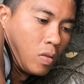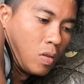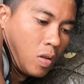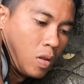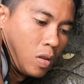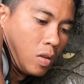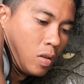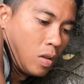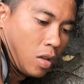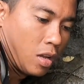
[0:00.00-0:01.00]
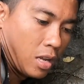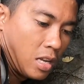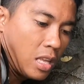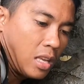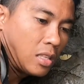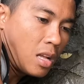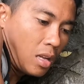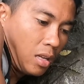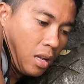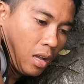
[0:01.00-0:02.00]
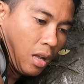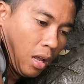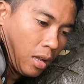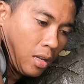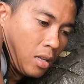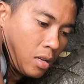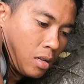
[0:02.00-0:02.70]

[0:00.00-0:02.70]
Basig bayawak yan, master. Hindi, isda. Makagat ka.